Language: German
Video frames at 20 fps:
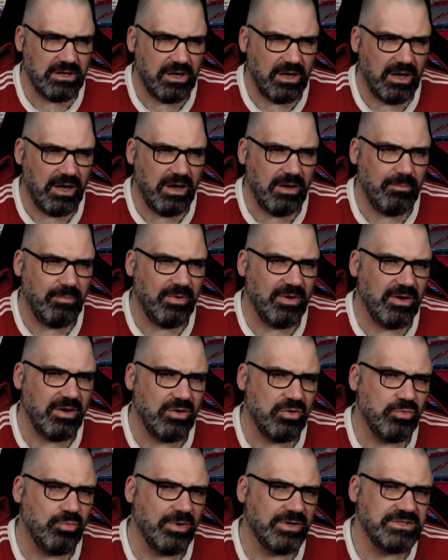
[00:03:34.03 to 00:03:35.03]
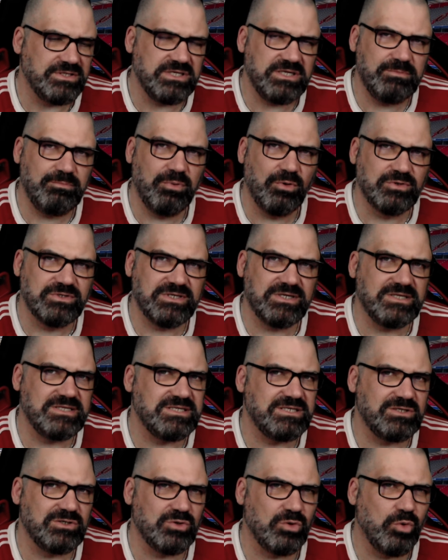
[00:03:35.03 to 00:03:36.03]
aber über die
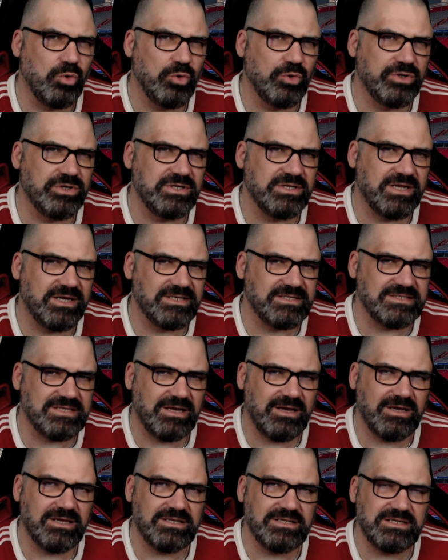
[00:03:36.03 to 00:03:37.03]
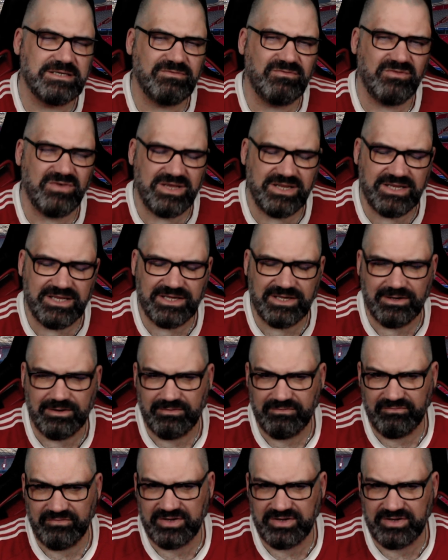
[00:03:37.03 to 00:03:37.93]
Position jetzt eigentlich weniger.